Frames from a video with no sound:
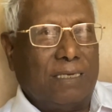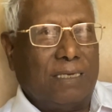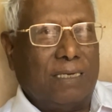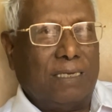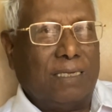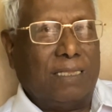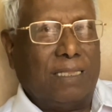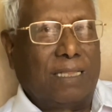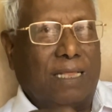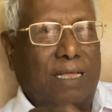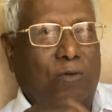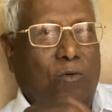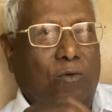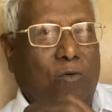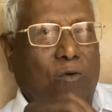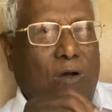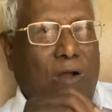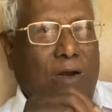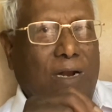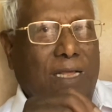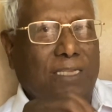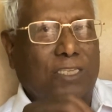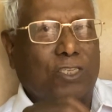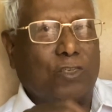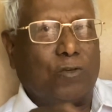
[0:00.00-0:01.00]
இது
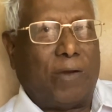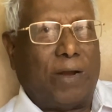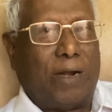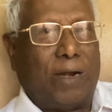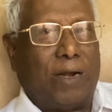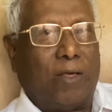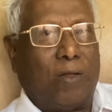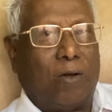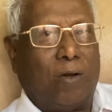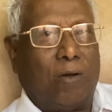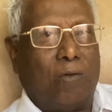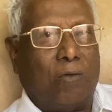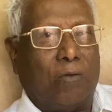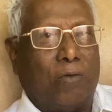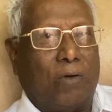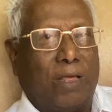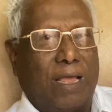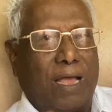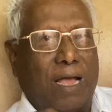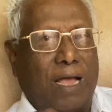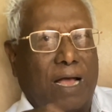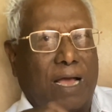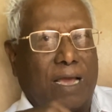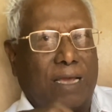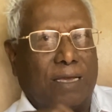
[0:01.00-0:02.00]
ஓலை
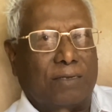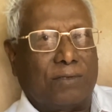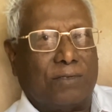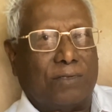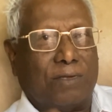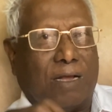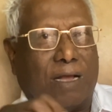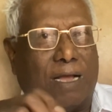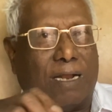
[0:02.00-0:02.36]
சுவடிகளுடைய ஆயுசு